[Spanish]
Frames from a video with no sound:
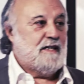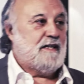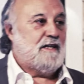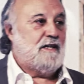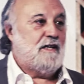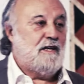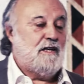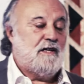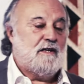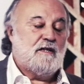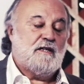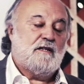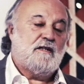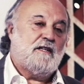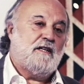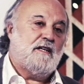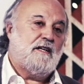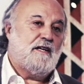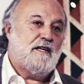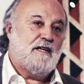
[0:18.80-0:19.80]
y
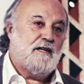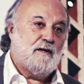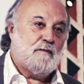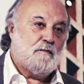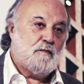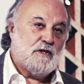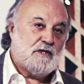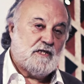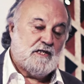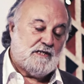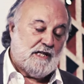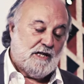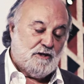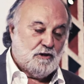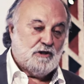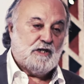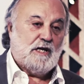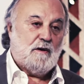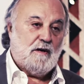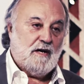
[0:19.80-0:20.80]
eh, pues
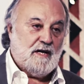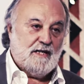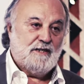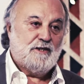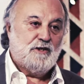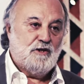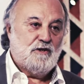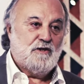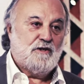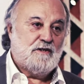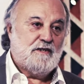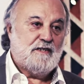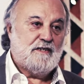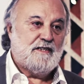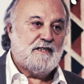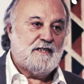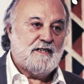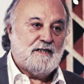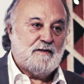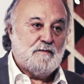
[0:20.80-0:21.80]
estando trabajando,
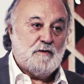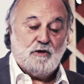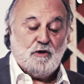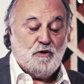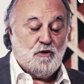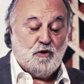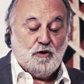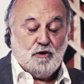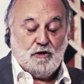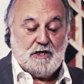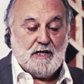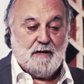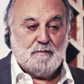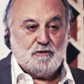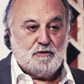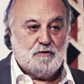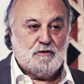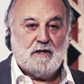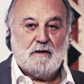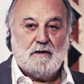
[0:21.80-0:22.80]
eh, yo no conocía
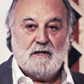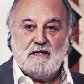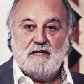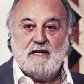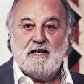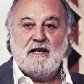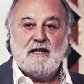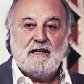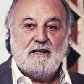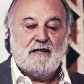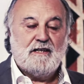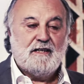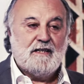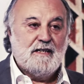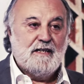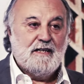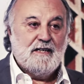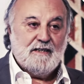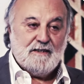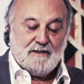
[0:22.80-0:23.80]
absolutamente a nadie,
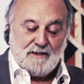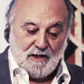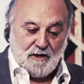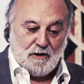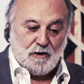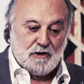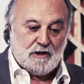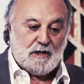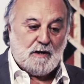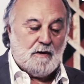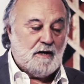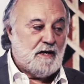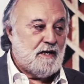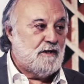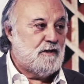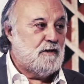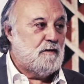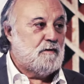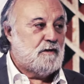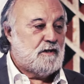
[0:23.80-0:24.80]
estando
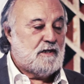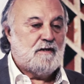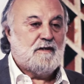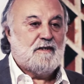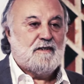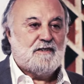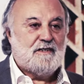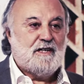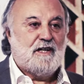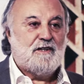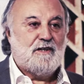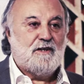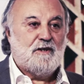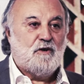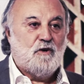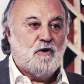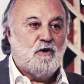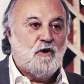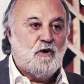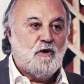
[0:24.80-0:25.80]
trabajando, pues se
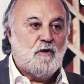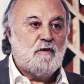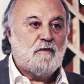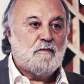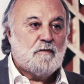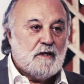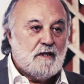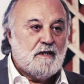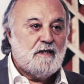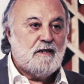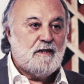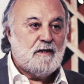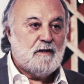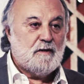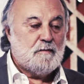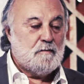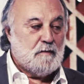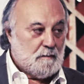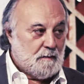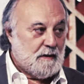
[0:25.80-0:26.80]
acercó
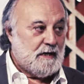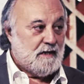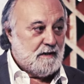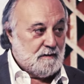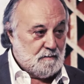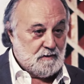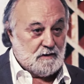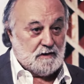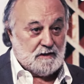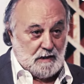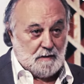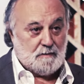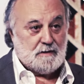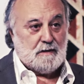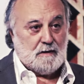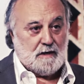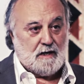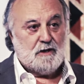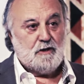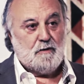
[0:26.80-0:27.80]
mi padre, pues estaba
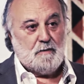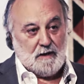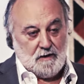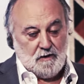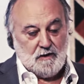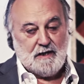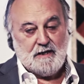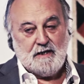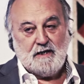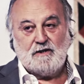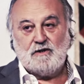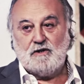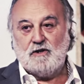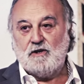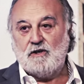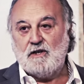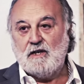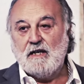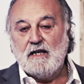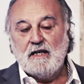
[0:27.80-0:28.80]
trabajando bajo la
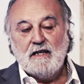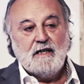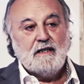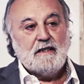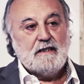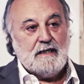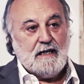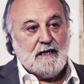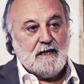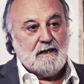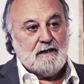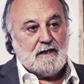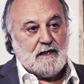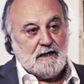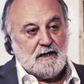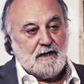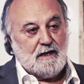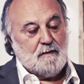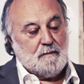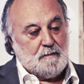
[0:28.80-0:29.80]
dirección de él, que
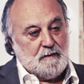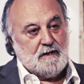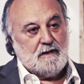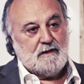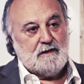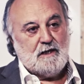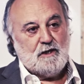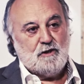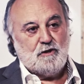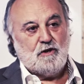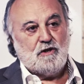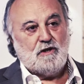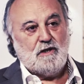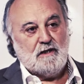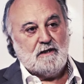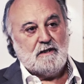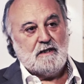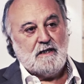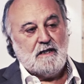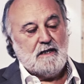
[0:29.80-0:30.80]
era el, director
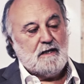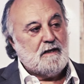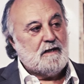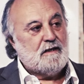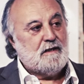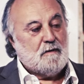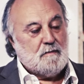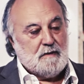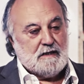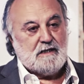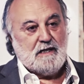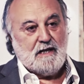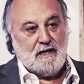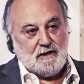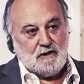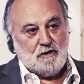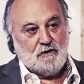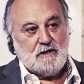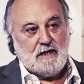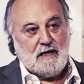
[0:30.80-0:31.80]
de
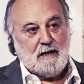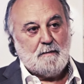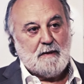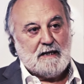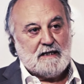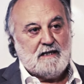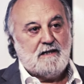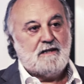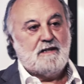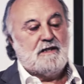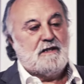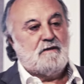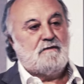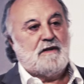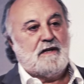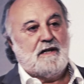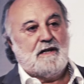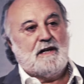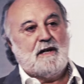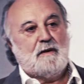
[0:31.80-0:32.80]
investigación de la parte
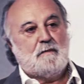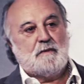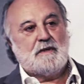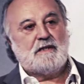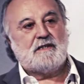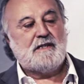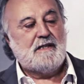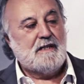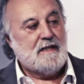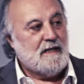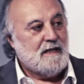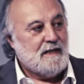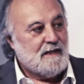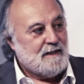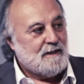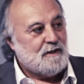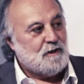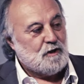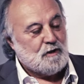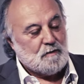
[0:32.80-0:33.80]
científica de la empresa,
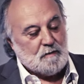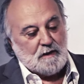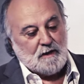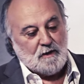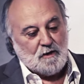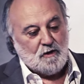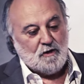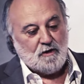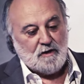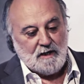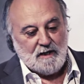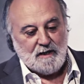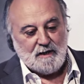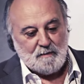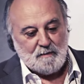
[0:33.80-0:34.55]
y entonces me dijo,